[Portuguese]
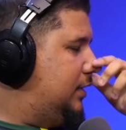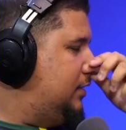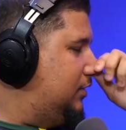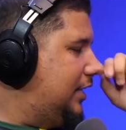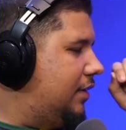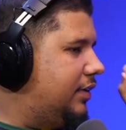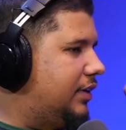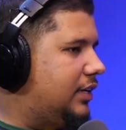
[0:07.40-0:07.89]
Eu
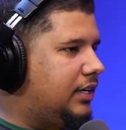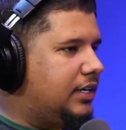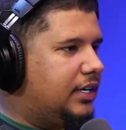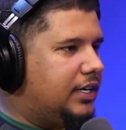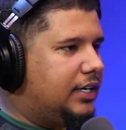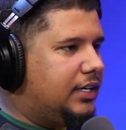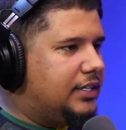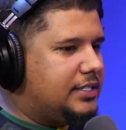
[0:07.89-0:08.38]
tava
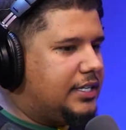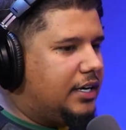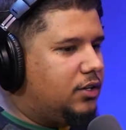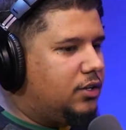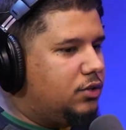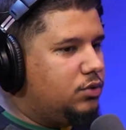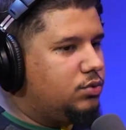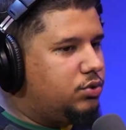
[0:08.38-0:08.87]
na-
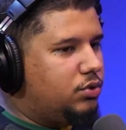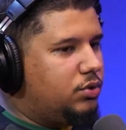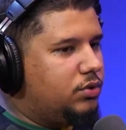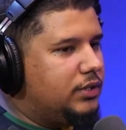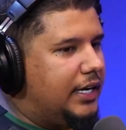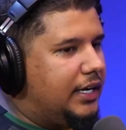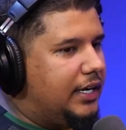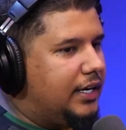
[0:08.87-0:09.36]
saindo do jogo
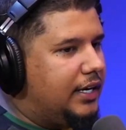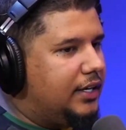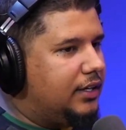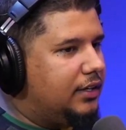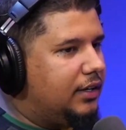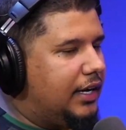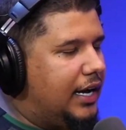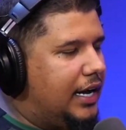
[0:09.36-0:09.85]
da
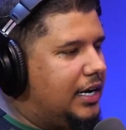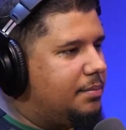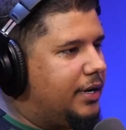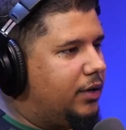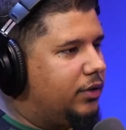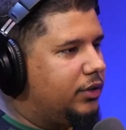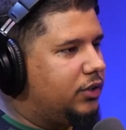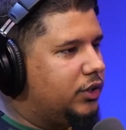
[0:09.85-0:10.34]

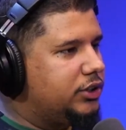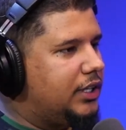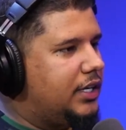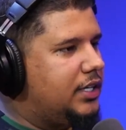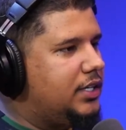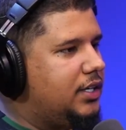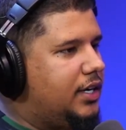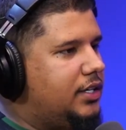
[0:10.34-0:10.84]
Alemanha contra a Costa
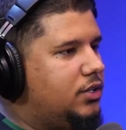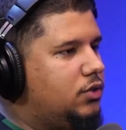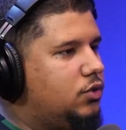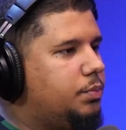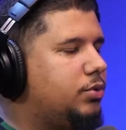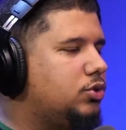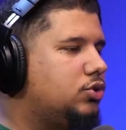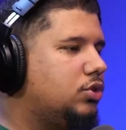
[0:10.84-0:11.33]
Rica e indo
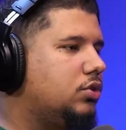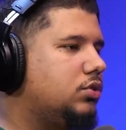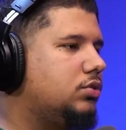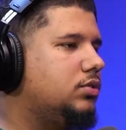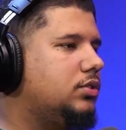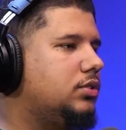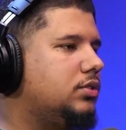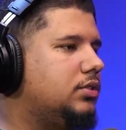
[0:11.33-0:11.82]
pro jogo
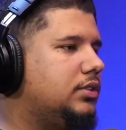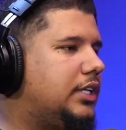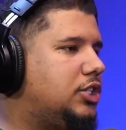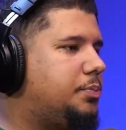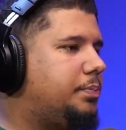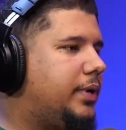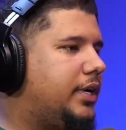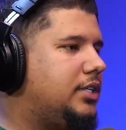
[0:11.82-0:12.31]
do- da
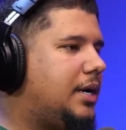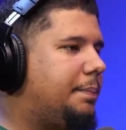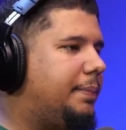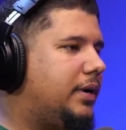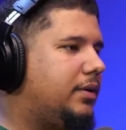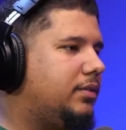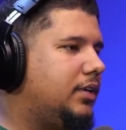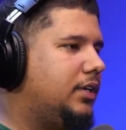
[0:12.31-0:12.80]
Espanha e
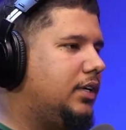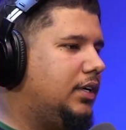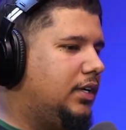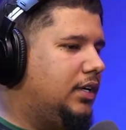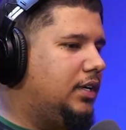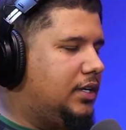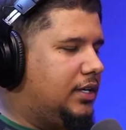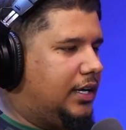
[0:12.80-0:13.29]
Japão.
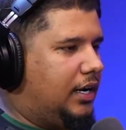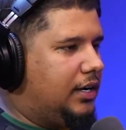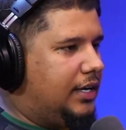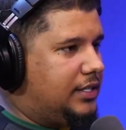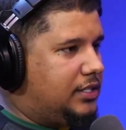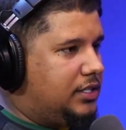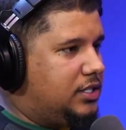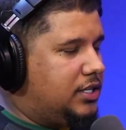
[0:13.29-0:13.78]
Que era,
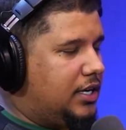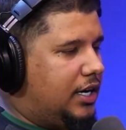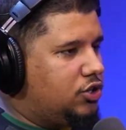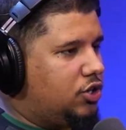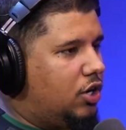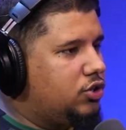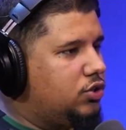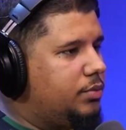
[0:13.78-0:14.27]
esse dia era
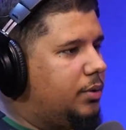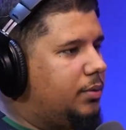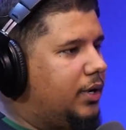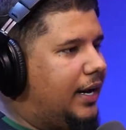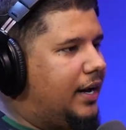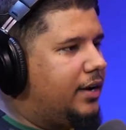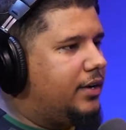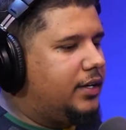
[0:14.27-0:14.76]
jogos no mesmo
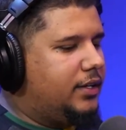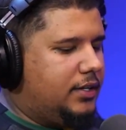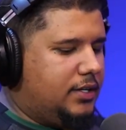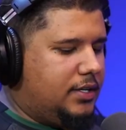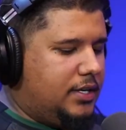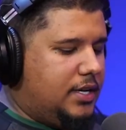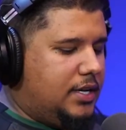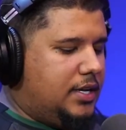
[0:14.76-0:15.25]
horário, né?
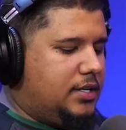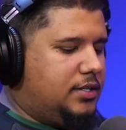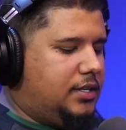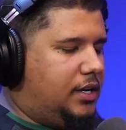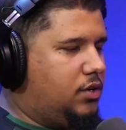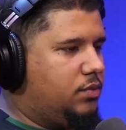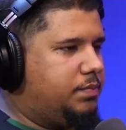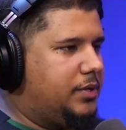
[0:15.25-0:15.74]
E
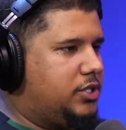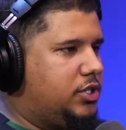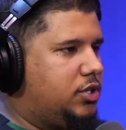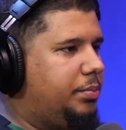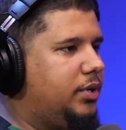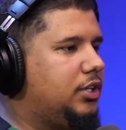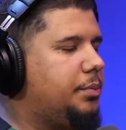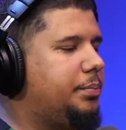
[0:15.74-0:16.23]
aí eu assisti o
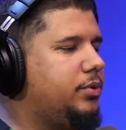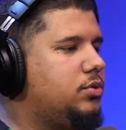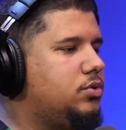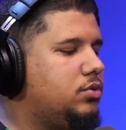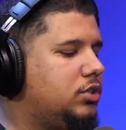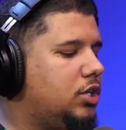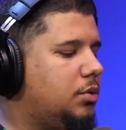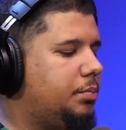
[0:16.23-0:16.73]
primeiro tempo em um, o
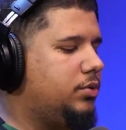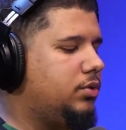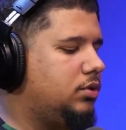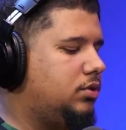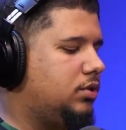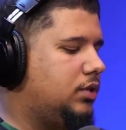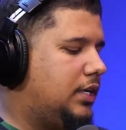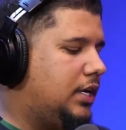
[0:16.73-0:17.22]
segundo tempo em
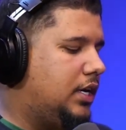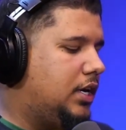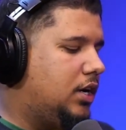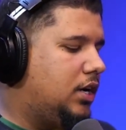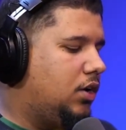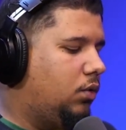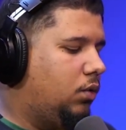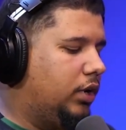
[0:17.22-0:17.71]
outro.
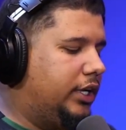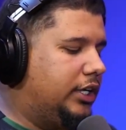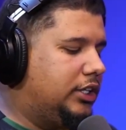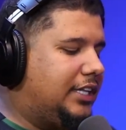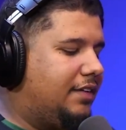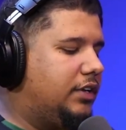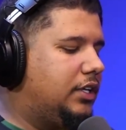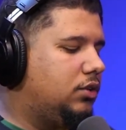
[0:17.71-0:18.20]
Quando a gente
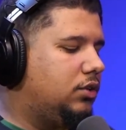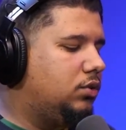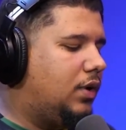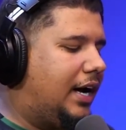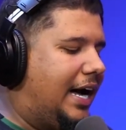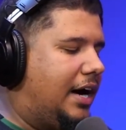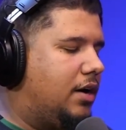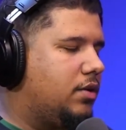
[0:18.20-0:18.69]
tava dentro do
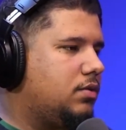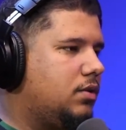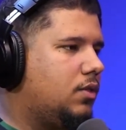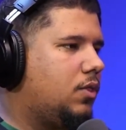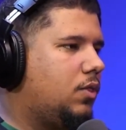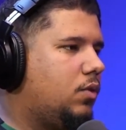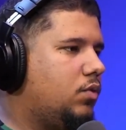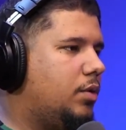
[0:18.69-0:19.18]
carro,
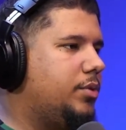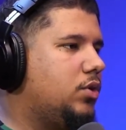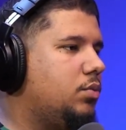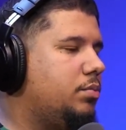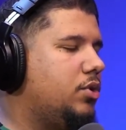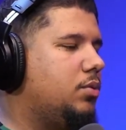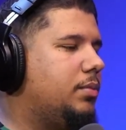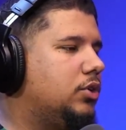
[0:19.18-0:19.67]
um amigo
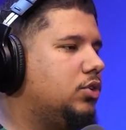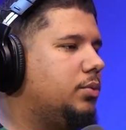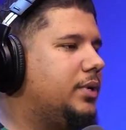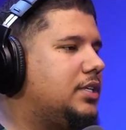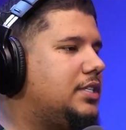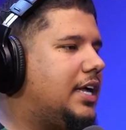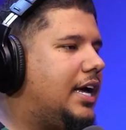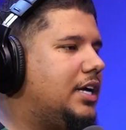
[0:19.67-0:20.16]
meu mandou
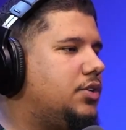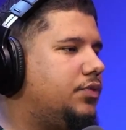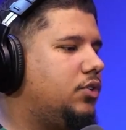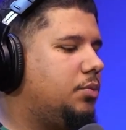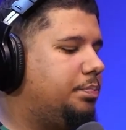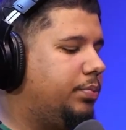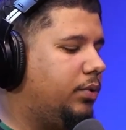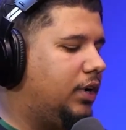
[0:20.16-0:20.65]
mensagem.
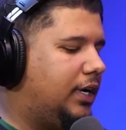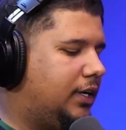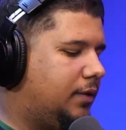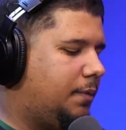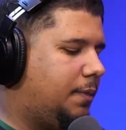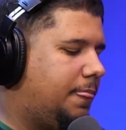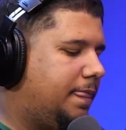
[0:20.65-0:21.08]
Falou, porra,